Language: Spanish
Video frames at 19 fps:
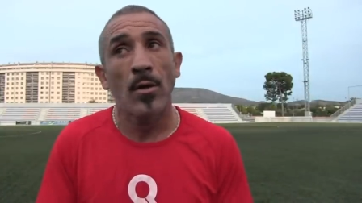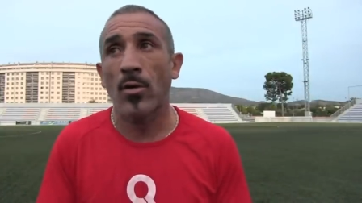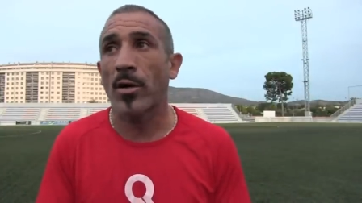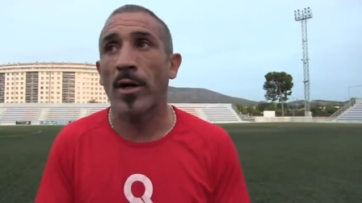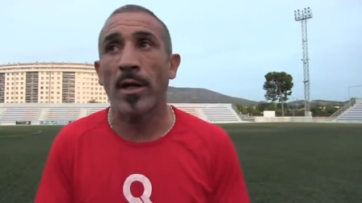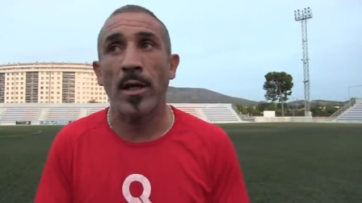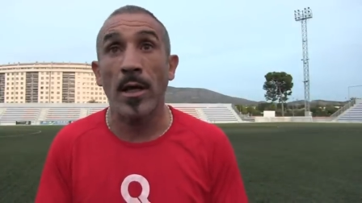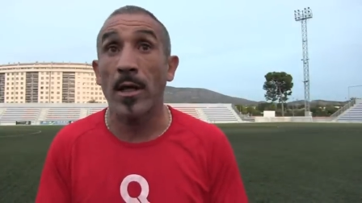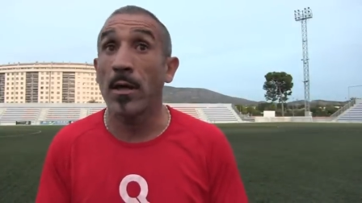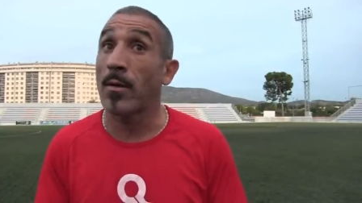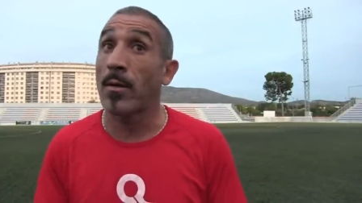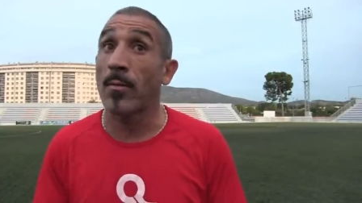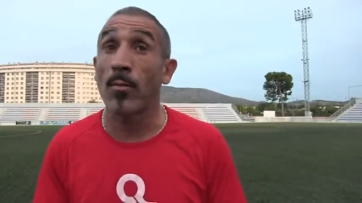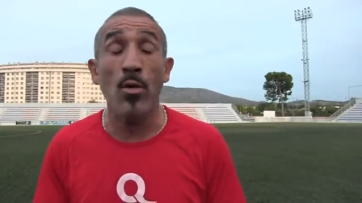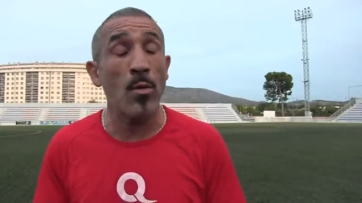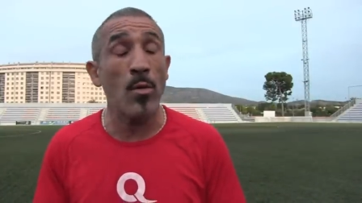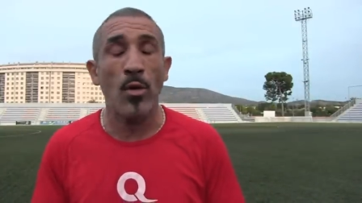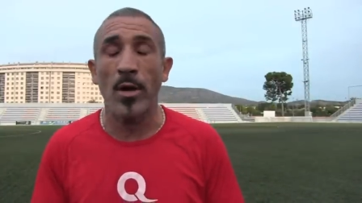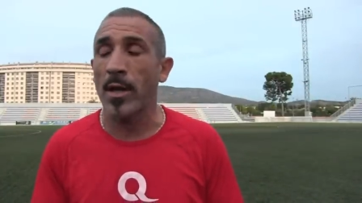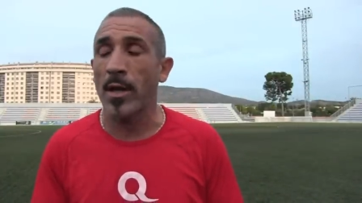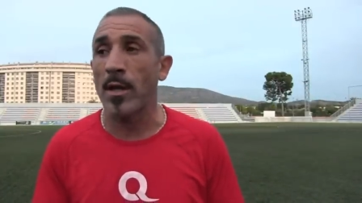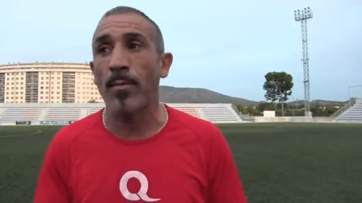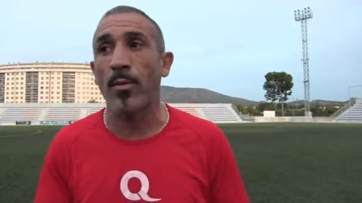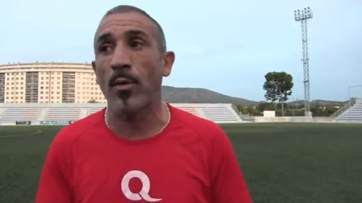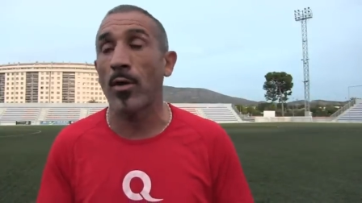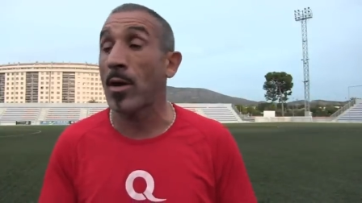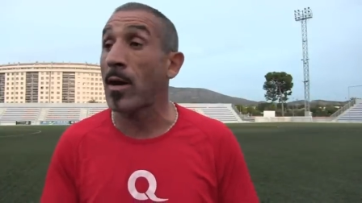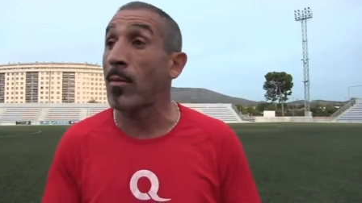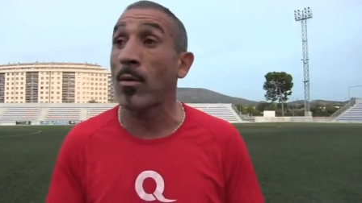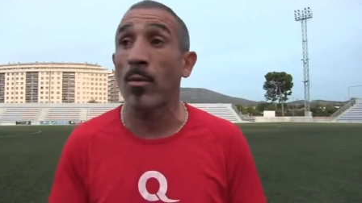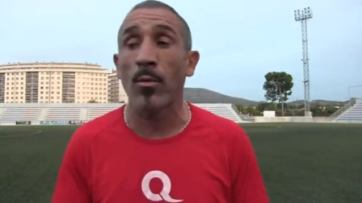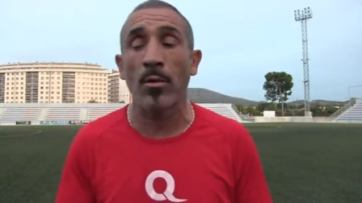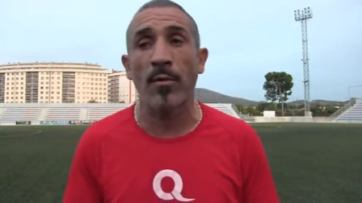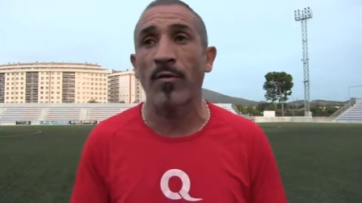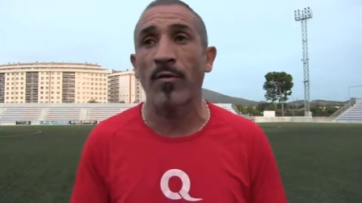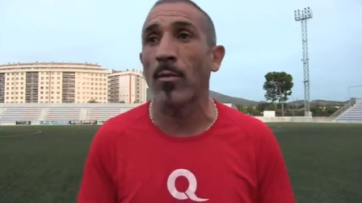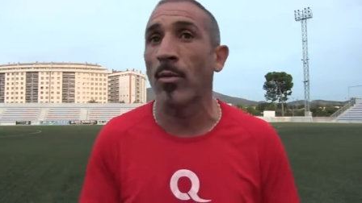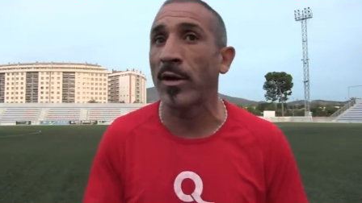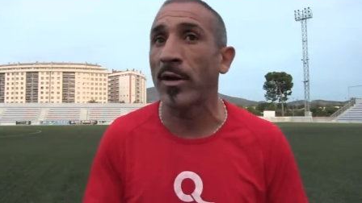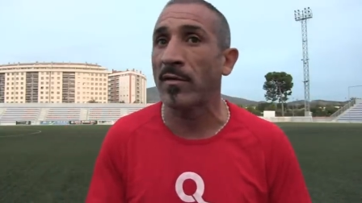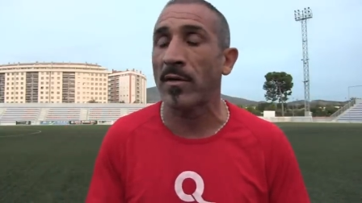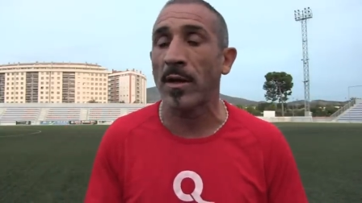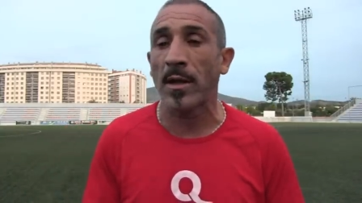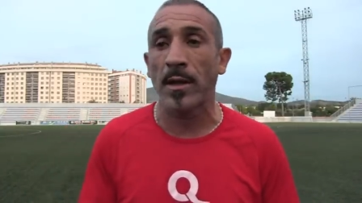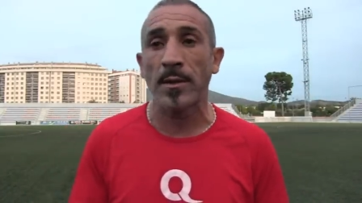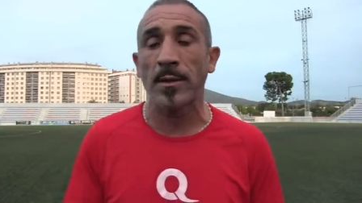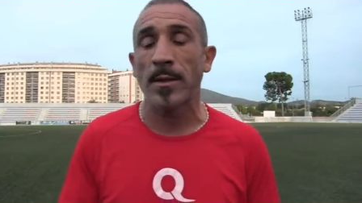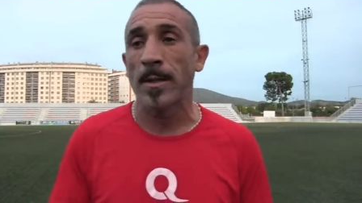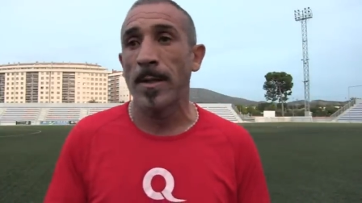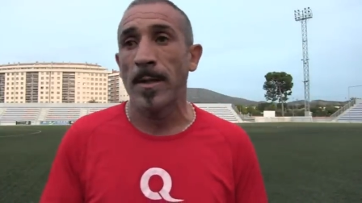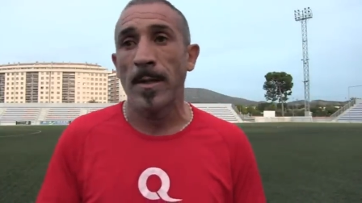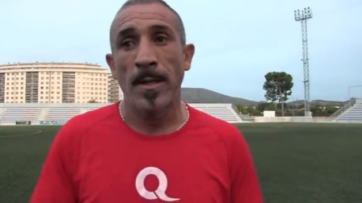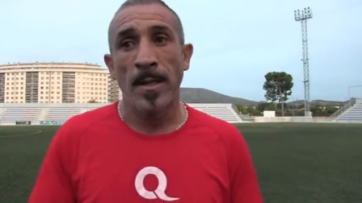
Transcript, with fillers: Cornellá lleva muy buen equipo, lleva muy buenos futbolistas,